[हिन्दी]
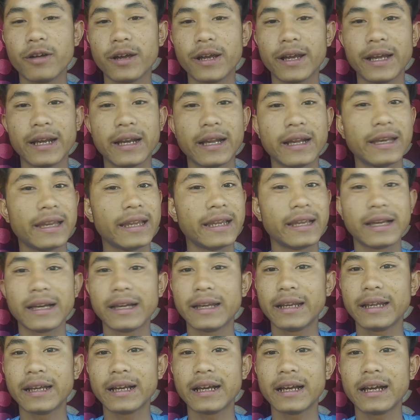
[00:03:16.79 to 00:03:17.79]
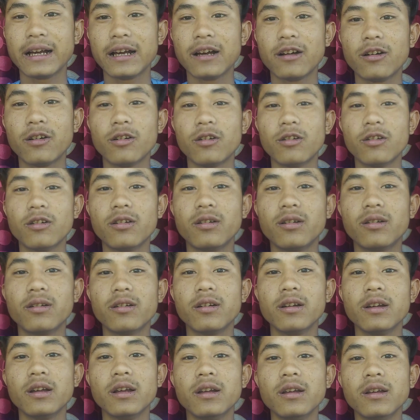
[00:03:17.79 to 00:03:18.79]
वगैरह नहीं करेगा
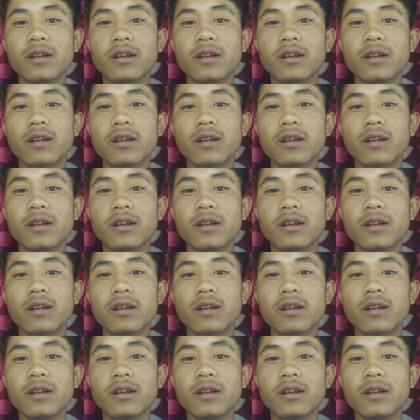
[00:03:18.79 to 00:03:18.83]
और